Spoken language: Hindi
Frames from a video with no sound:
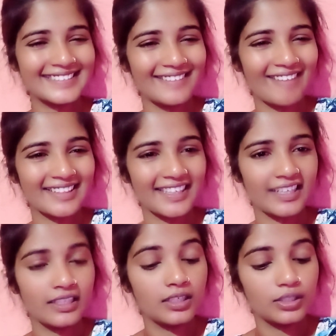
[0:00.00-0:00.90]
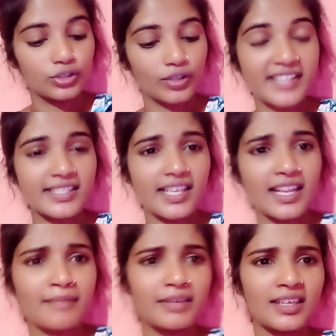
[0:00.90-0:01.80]
अच्छा बात है तो ऐसे ही
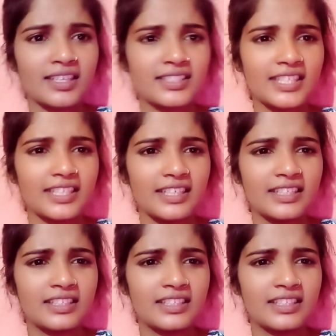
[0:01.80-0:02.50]
काम करना चाहिए